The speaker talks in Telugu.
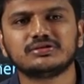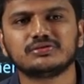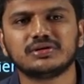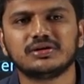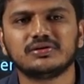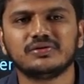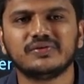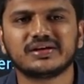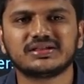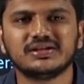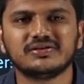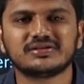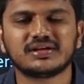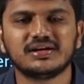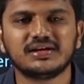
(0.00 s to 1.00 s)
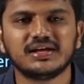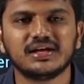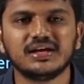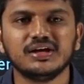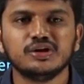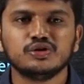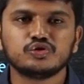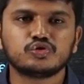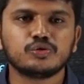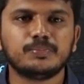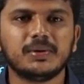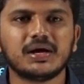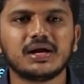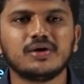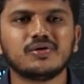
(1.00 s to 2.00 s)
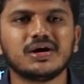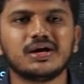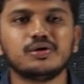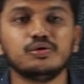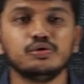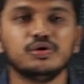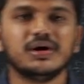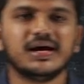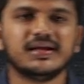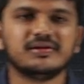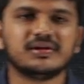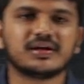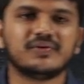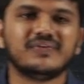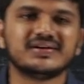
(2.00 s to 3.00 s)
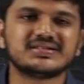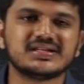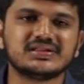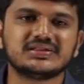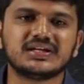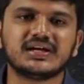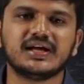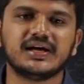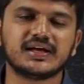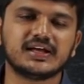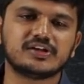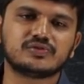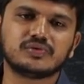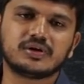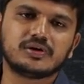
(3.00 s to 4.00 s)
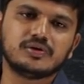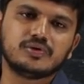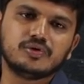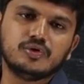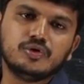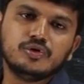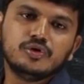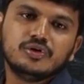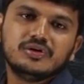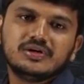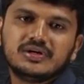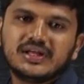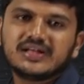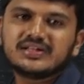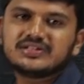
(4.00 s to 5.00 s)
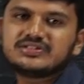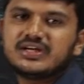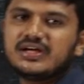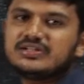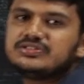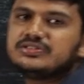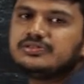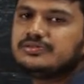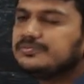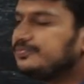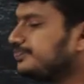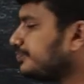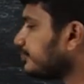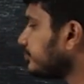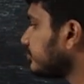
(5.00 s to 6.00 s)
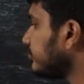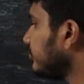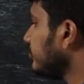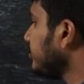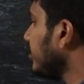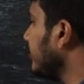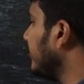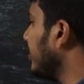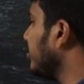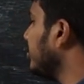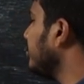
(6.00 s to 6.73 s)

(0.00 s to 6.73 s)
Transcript: ఎత్తుకున్నటువంటి వ్యక్తులు సార్ అంటే సుబ్బారావు గారు అదేవిధంగా వసంత నాగేశ్వర్లు టేక్ ద ఛార్జ్ వాళ్ళు